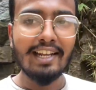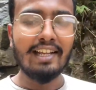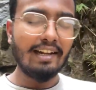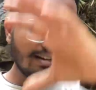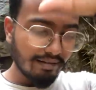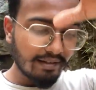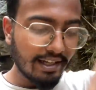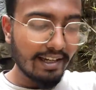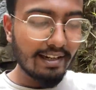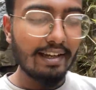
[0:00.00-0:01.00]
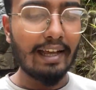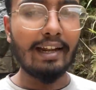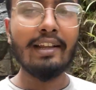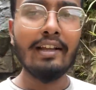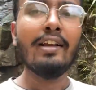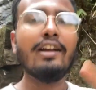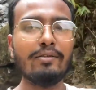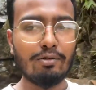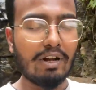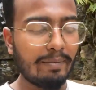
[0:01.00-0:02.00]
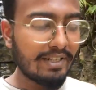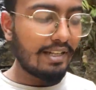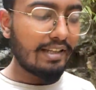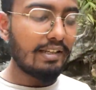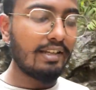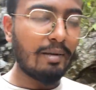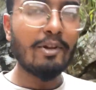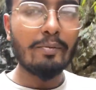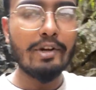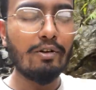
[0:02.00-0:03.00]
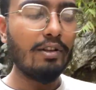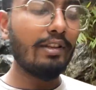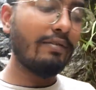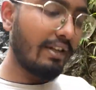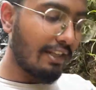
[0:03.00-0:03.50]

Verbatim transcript: नहीं आ रहा है गिर गिर के आ रहा है तो वहाँ पे जाते कपड़ा वपड़ा खोलते फिर